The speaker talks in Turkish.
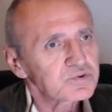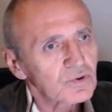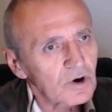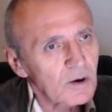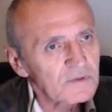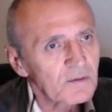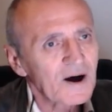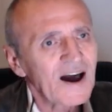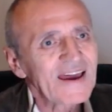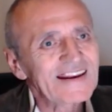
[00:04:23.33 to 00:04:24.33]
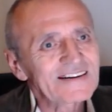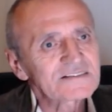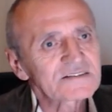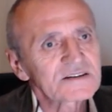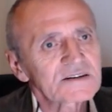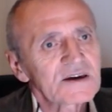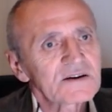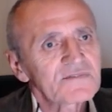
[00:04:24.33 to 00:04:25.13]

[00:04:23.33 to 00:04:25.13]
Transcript: programlama, elektrik